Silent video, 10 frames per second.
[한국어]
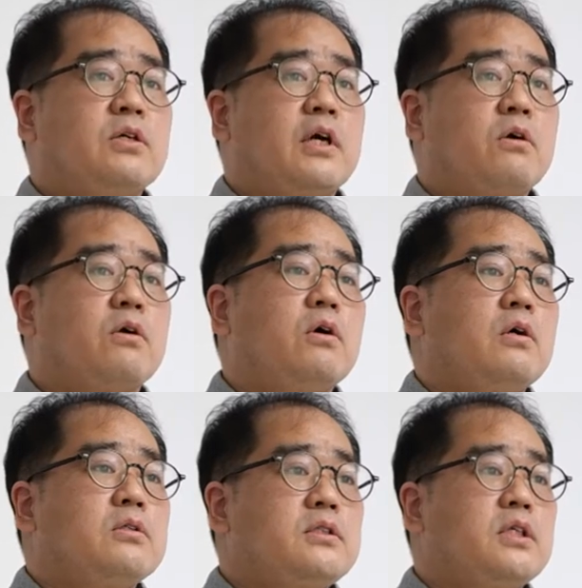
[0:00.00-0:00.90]
그래서
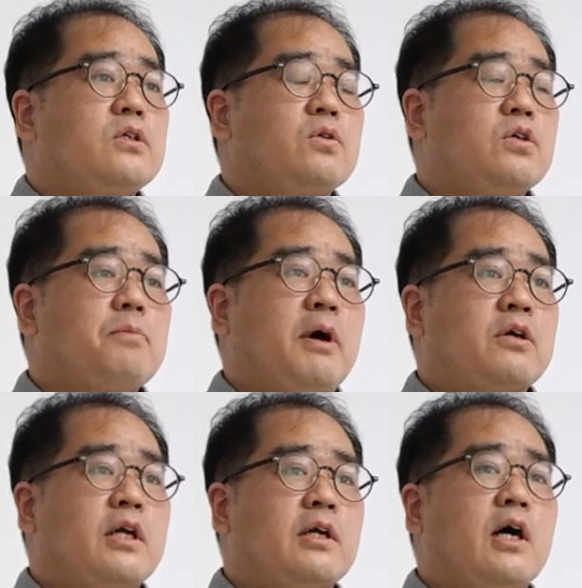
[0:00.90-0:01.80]
새 책을 어떻게
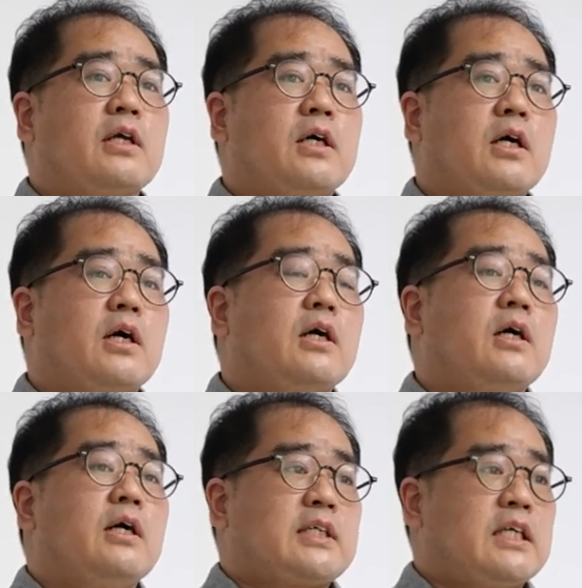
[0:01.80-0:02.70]
마련할까 하다가
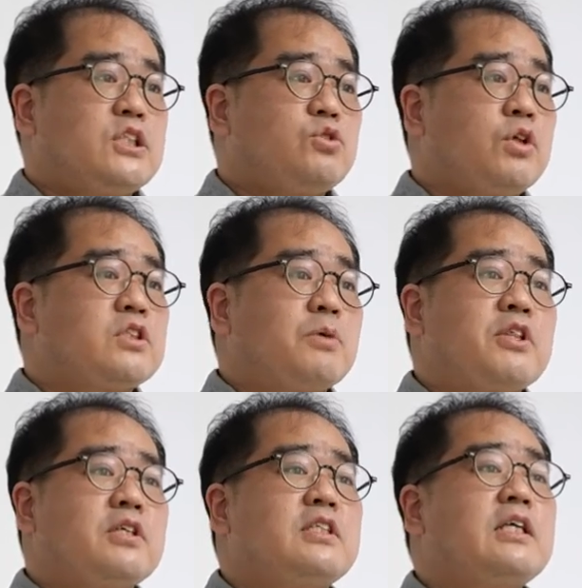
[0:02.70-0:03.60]
자치구에서
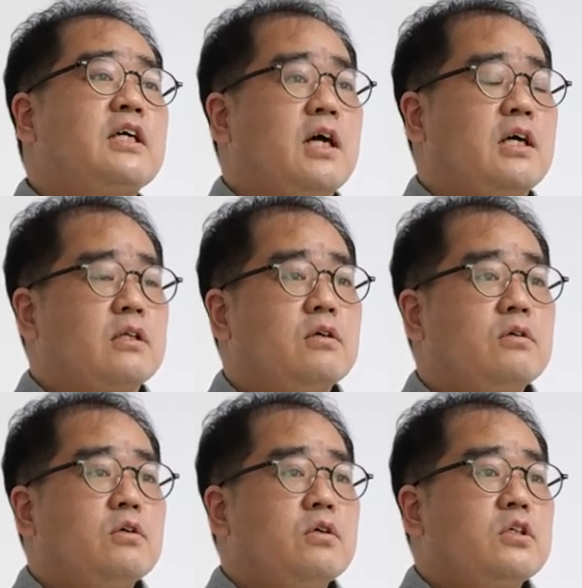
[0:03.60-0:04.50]
참여선을 하니까
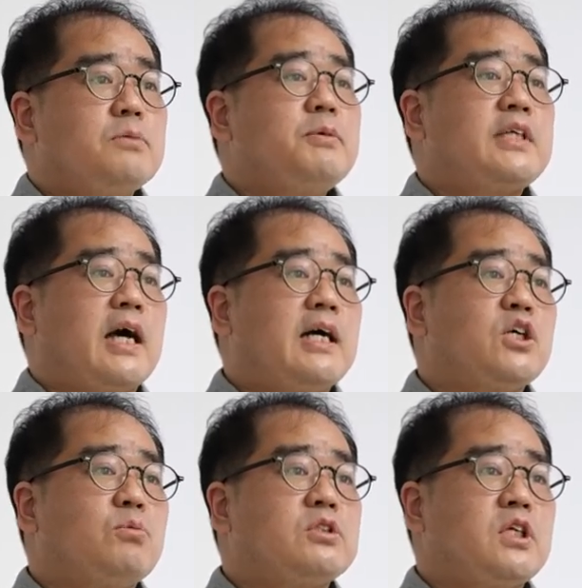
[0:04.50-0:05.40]
시민 제안
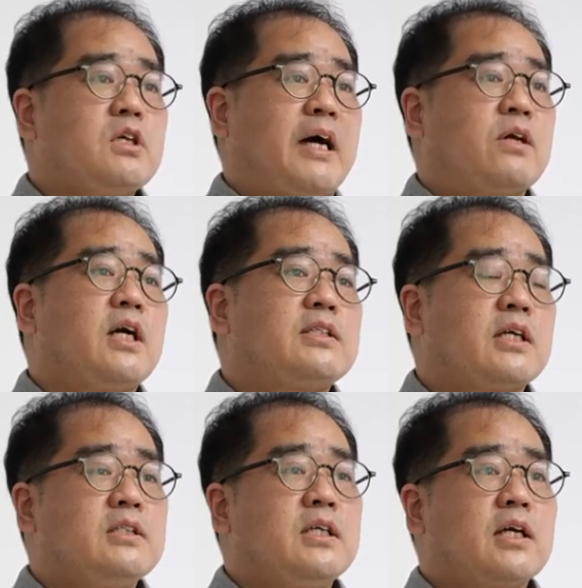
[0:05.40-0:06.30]
사업으로 책을
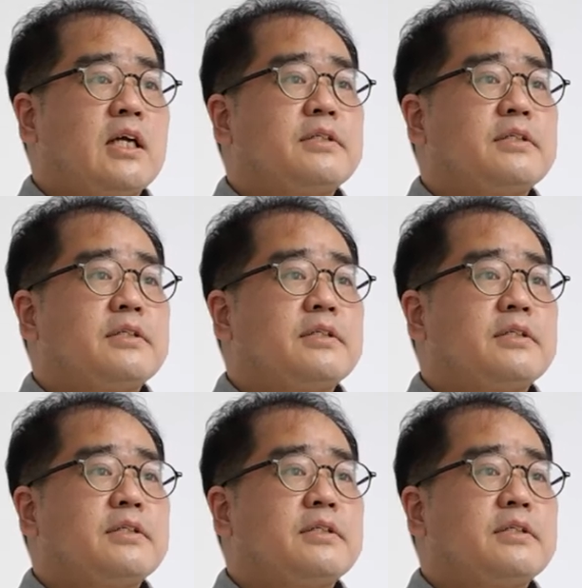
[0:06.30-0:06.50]
마련하자는 이야기를